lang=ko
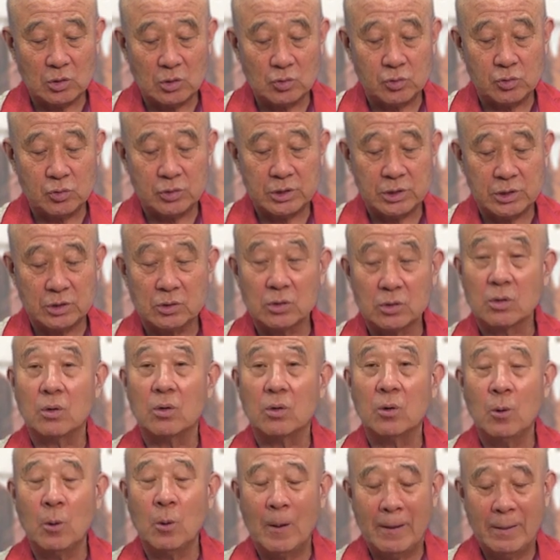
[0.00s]

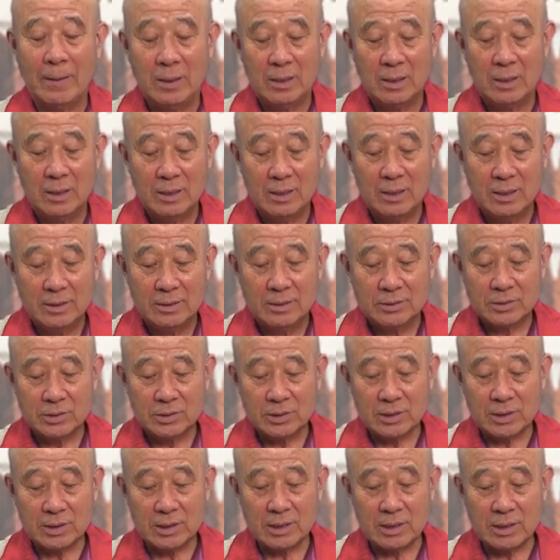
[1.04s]
출신으로
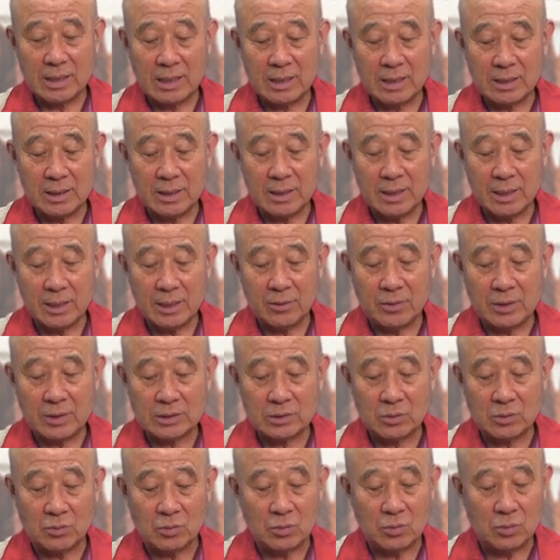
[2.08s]
스리랑카에
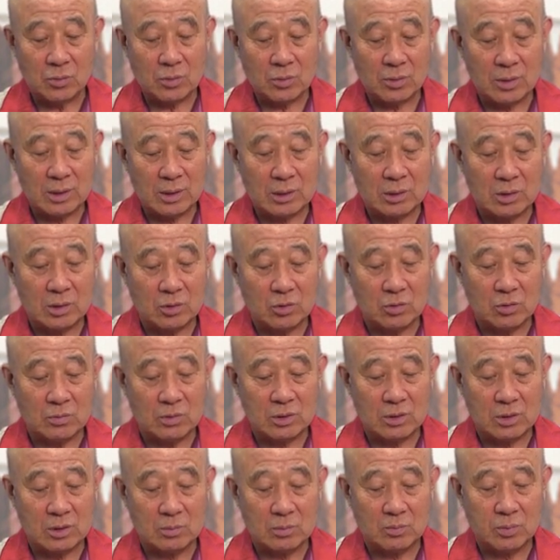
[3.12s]
와서 온갖
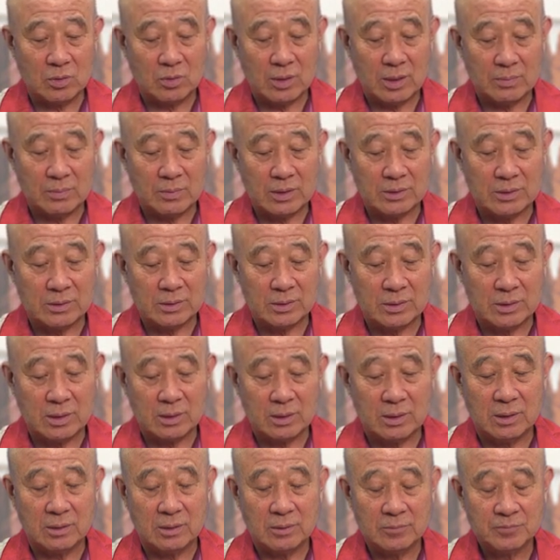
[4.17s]
어려움을
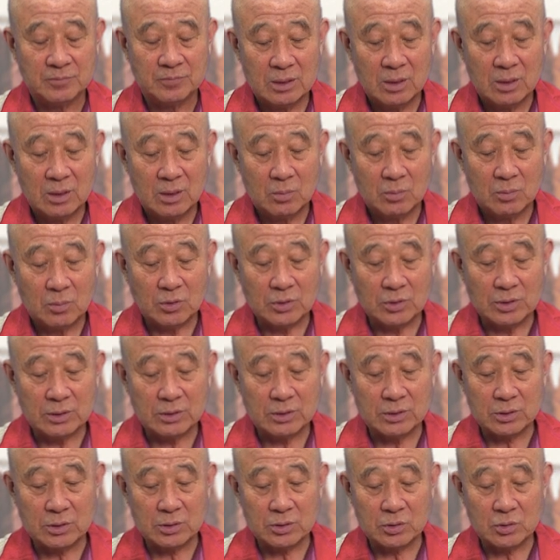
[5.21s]
극복하면서
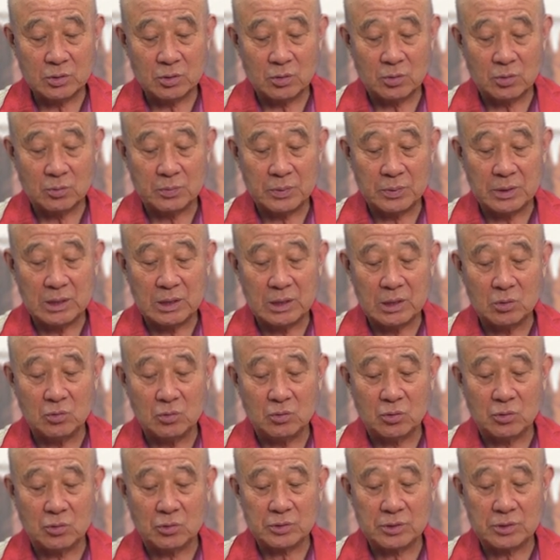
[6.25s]
본인 스스로
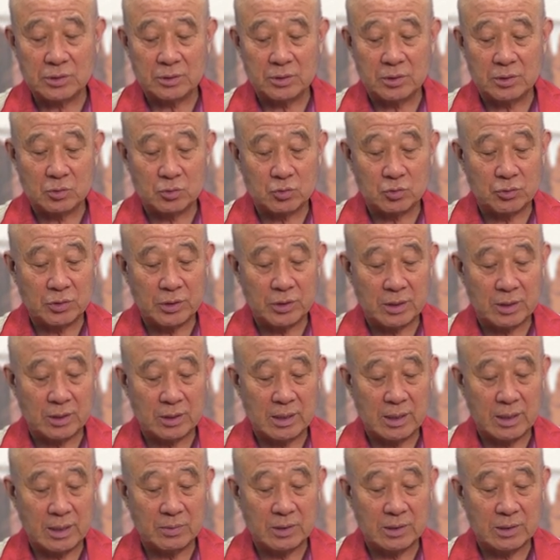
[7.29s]
비구로서의
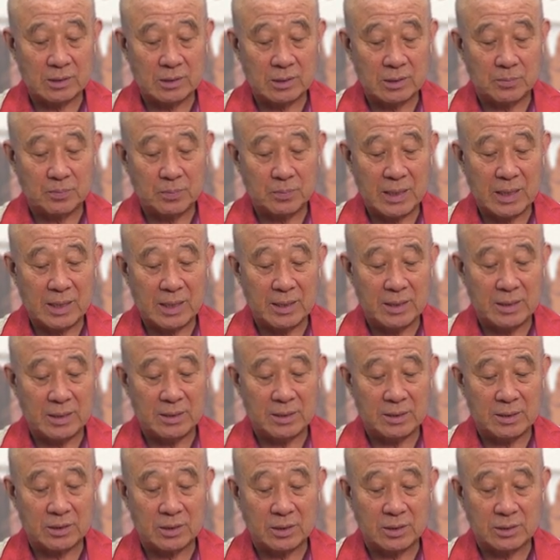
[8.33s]
수행을 하면서
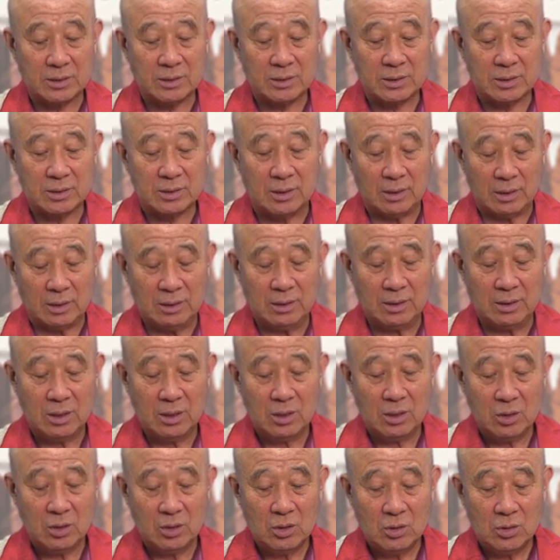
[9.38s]
빨리어 경전을
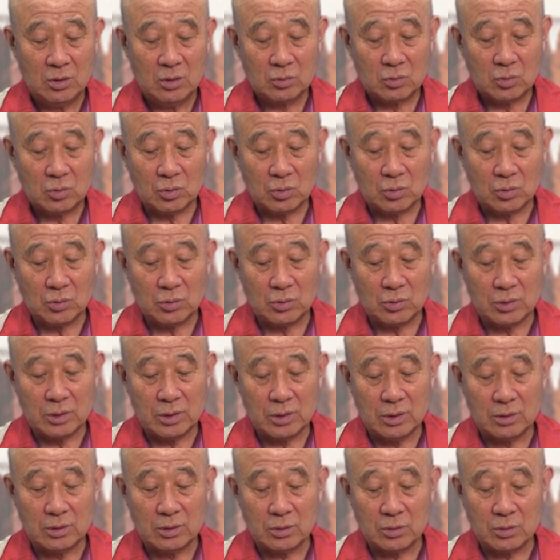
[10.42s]
독일어
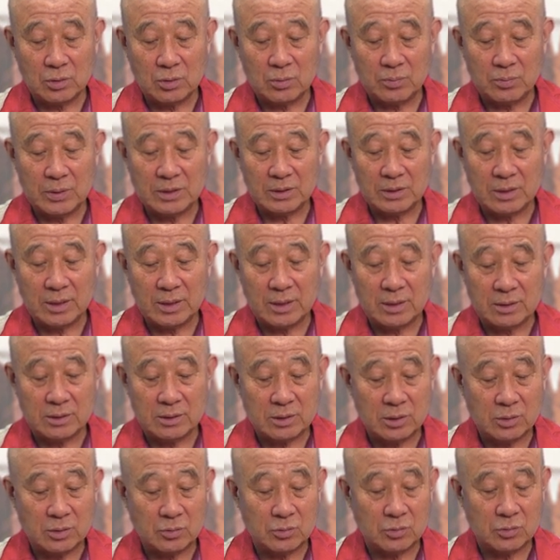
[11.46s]
영어로 번역하여
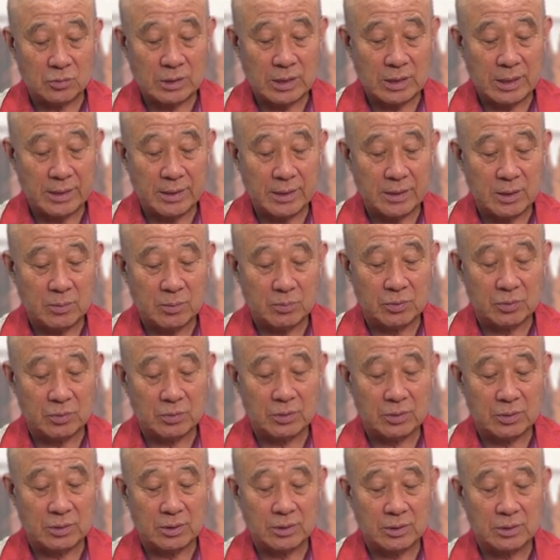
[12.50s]
서구 사회의
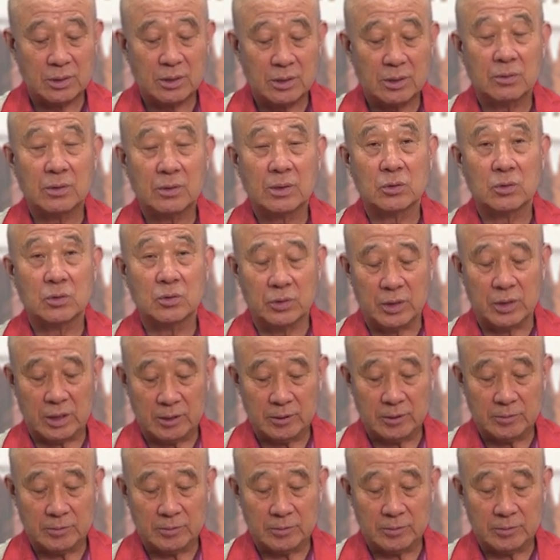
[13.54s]
불교 경전과 교리,